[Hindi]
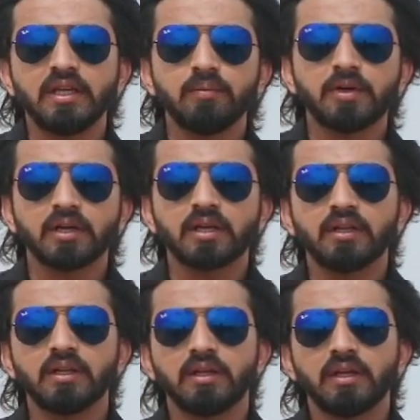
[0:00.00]
तीन माह के
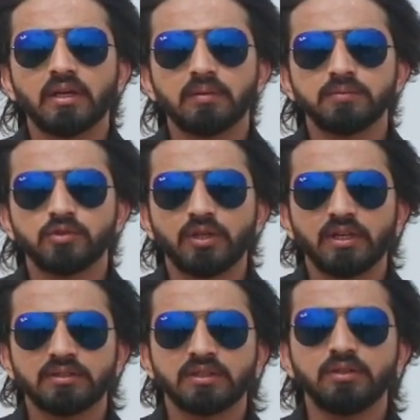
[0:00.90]
अंदर ये हम जो
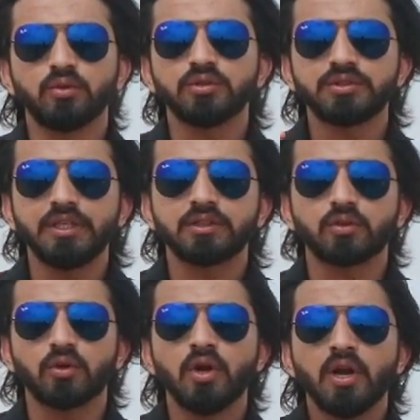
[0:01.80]
है इसकी दो स्ट्रीट
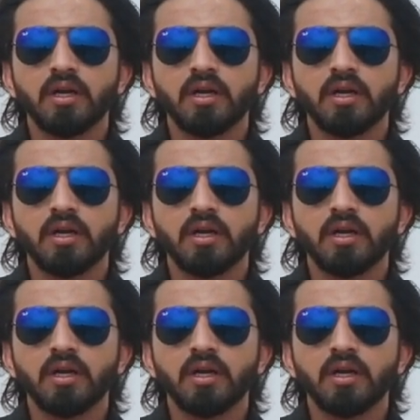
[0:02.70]
को